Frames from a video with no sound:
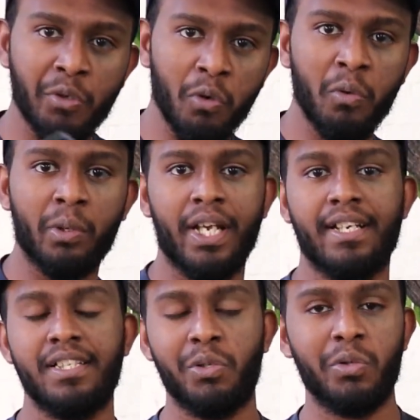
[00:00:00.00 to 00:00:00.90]
जो लोग
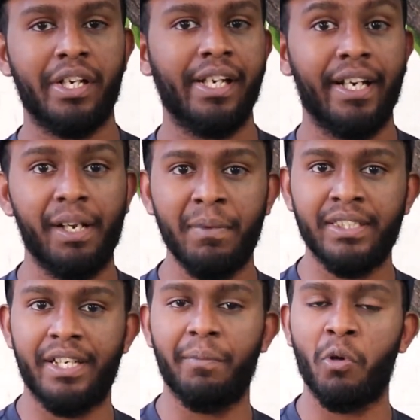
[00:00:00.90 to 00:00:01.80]
ऐसा सोच रहे हैं कि
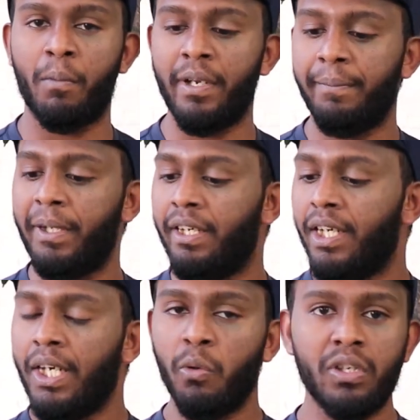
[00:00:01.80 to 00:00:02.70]
Realme थ्री प्रो अभी भी
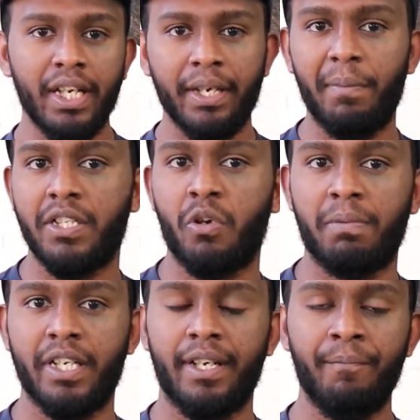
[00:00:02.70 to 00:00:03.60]
उनके लिए एक बेस्ट
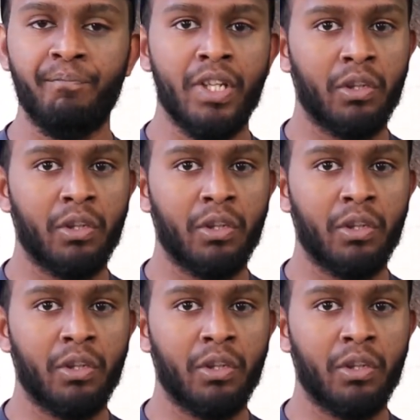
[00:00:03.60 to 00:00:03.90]
ऑप्शन है